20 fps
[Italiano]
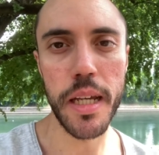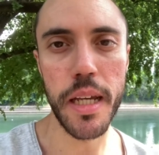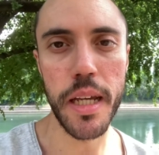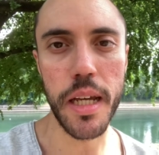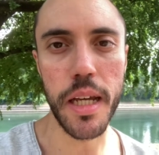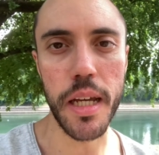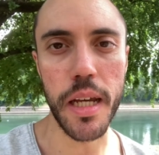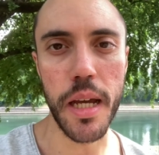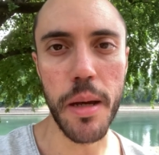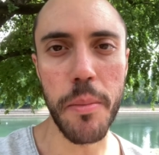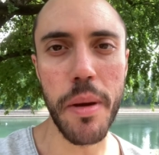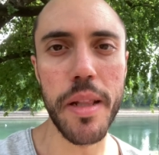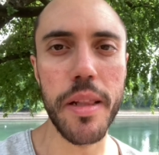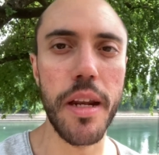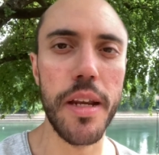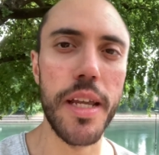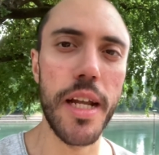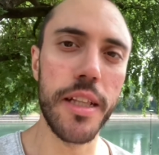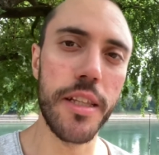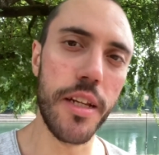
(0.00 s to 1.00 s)
Eh, mentre
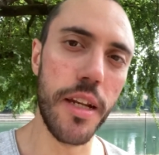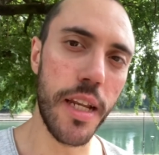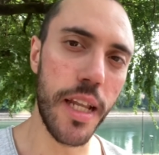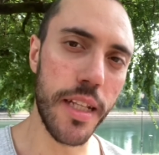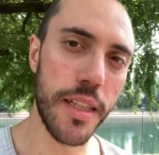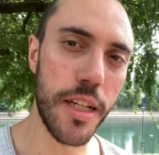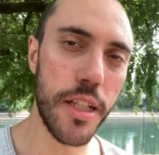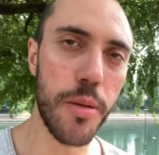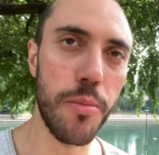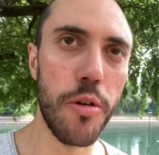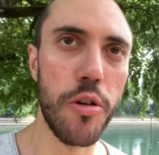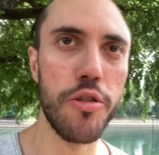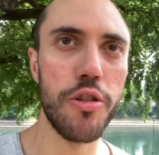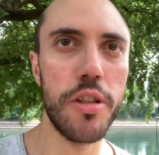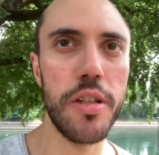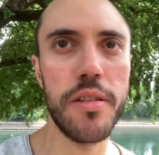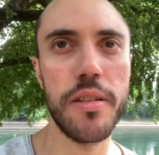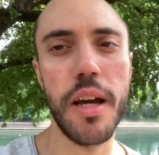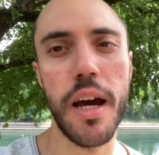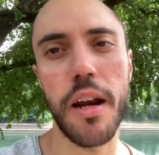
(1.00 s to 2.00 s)
altri, le altre tipologie
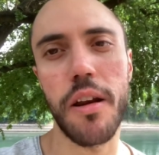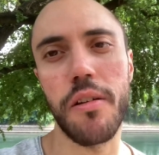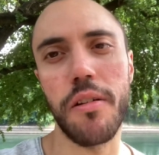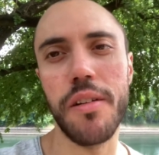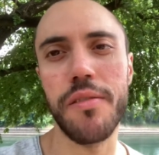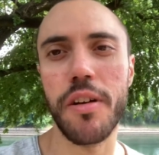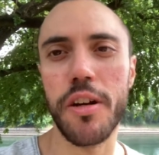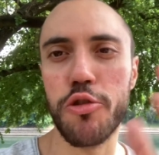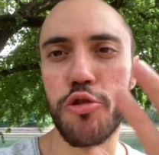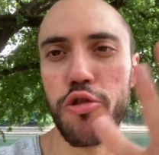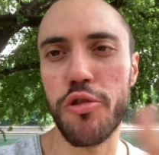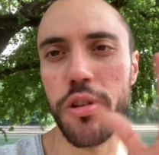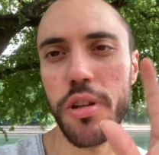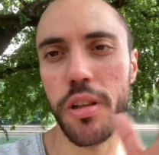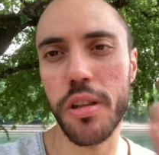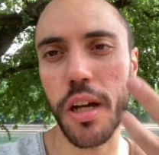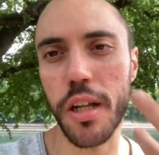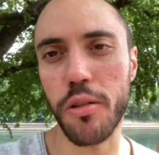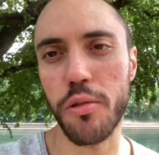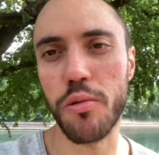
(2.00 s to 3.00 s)
di sgarro le faccio ogni
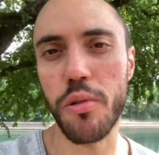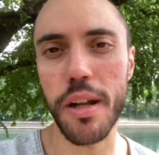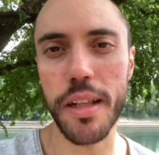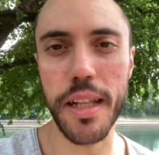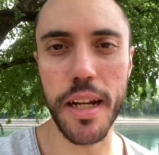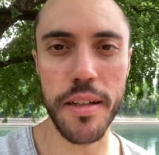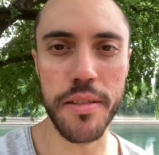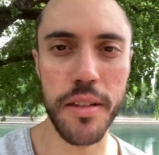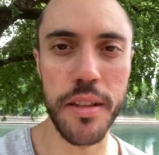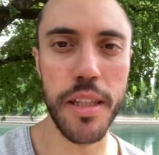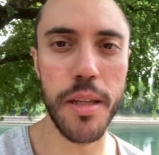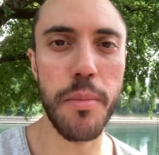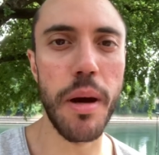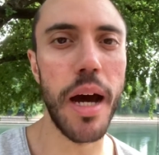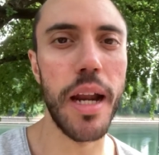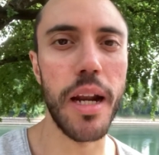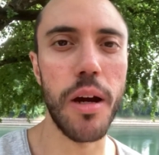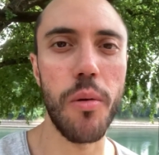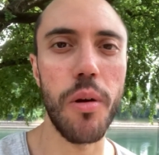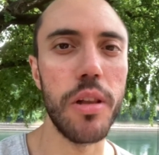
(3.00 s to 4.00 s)
tanto durante la
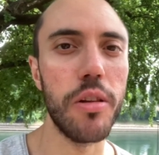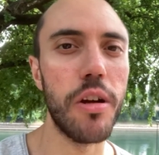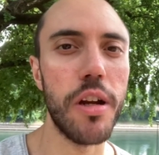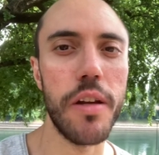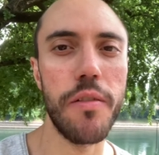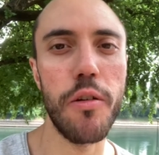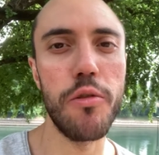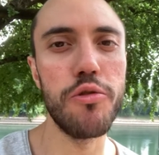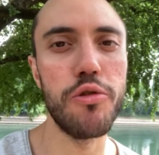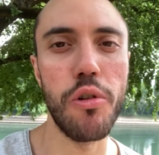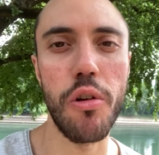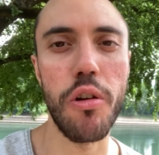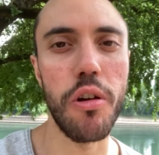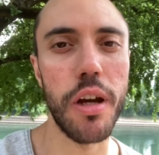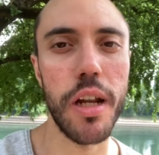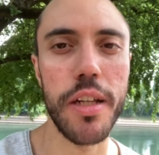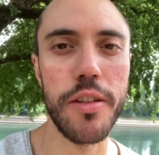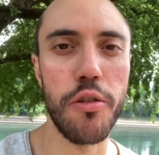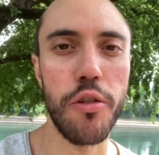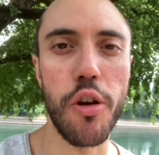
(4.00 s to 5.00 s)
settimana, quando arriva un giorno
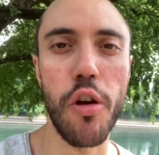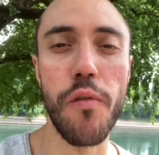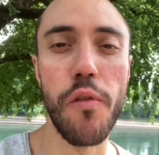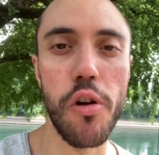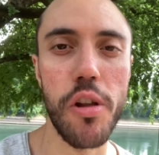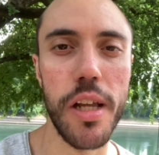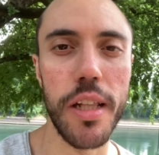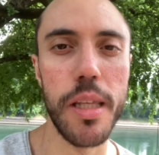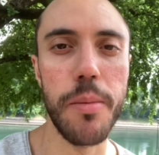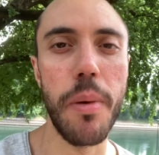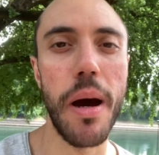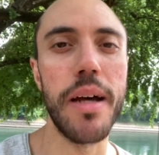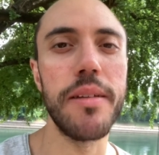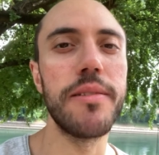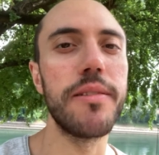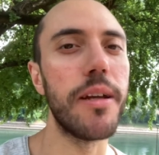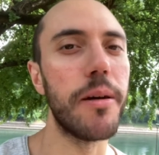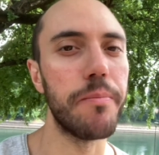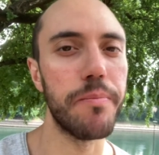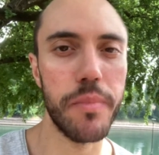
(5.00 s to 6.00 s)
che ne so che ho voglia di
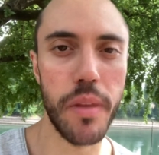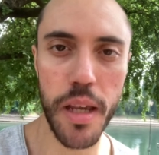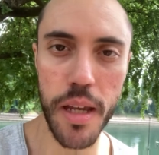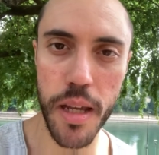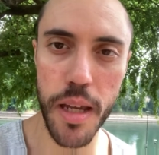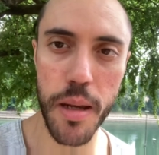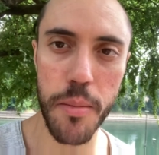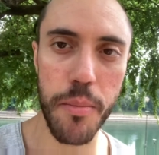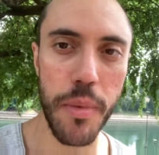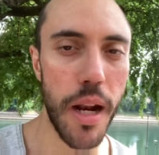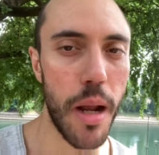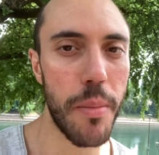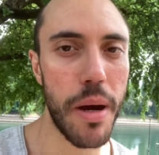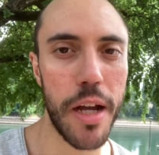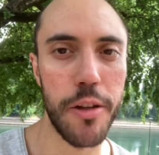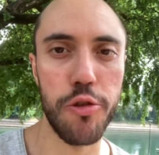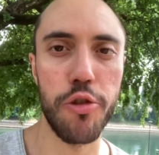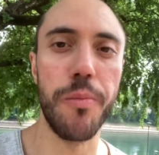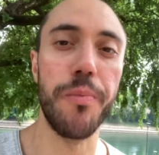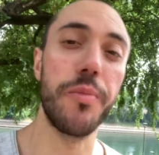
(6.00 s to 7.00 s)
pasta me la
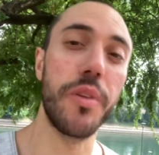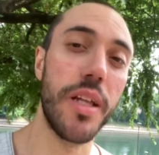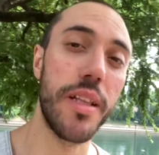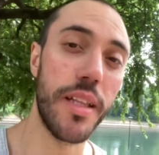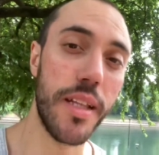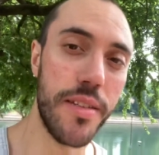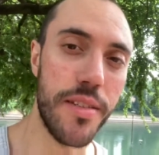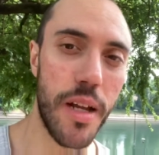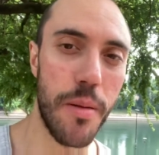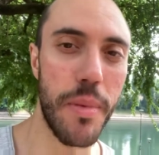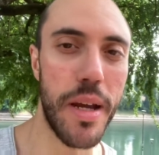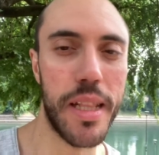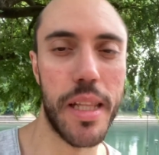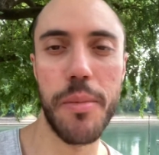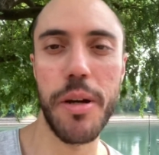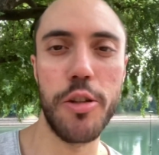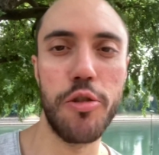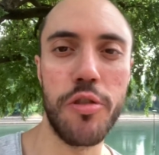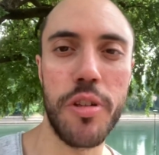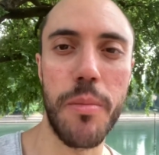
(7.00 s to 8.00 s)
mangio tendenzialmente
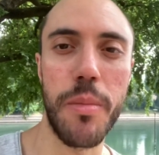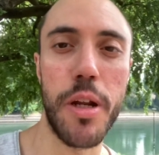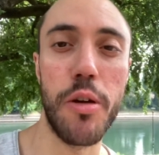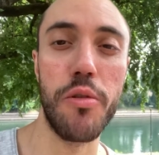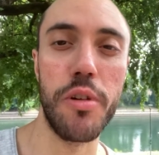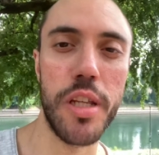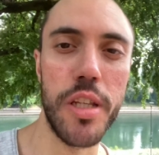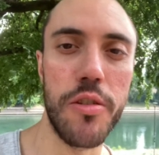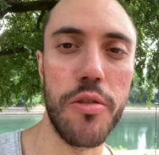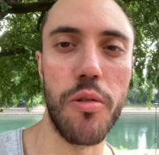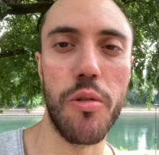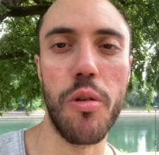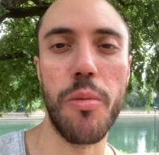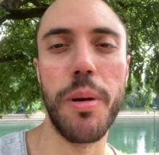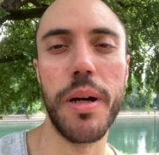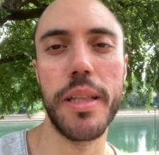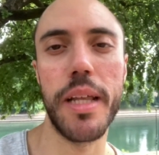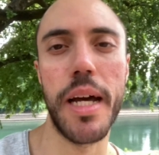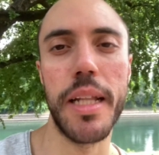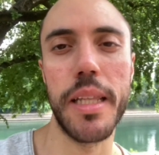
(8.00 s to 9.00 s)
mangio sempre o riso o
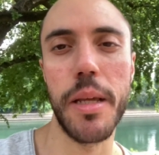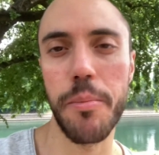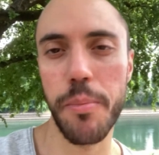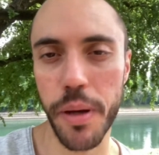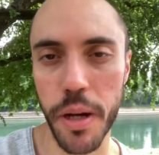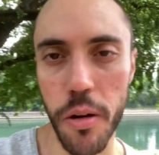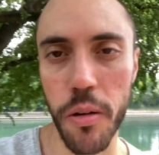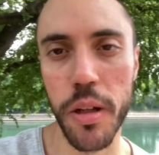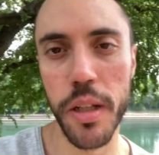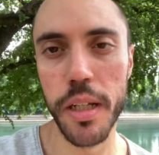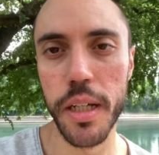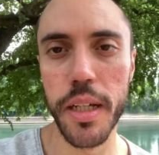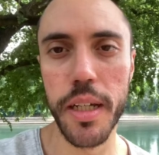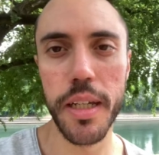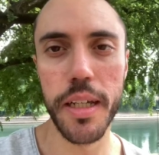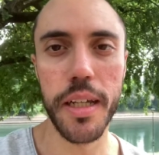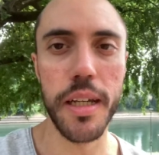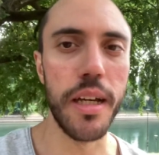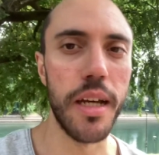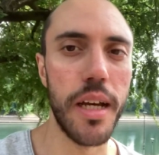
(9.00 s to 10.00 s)
patate però
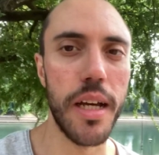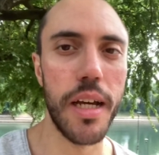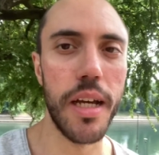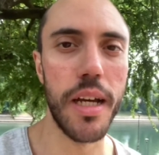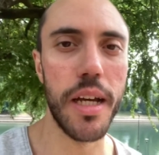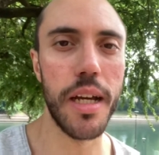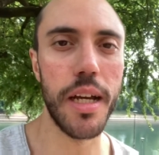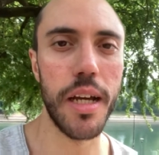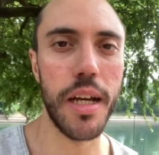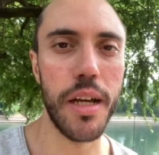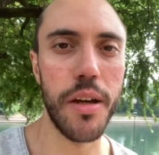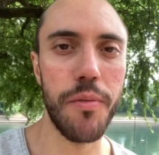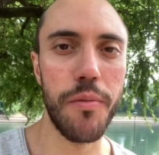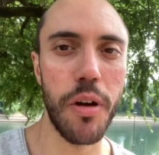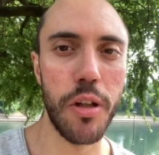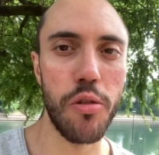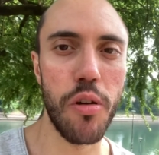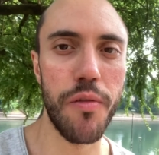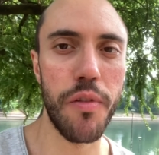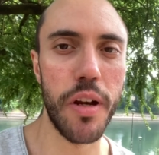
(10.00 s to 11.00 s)
eh,
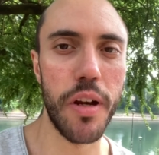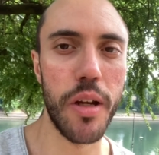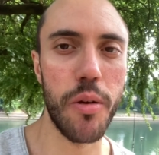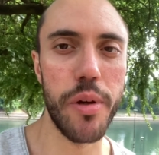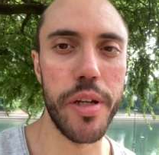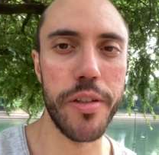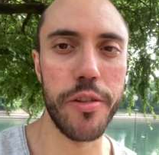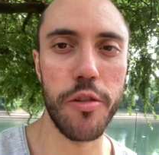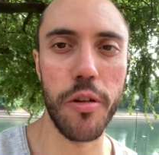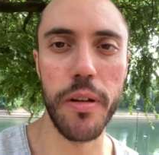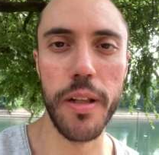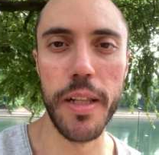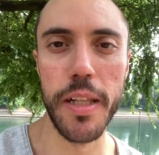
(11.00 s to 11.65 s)
vado a fare questo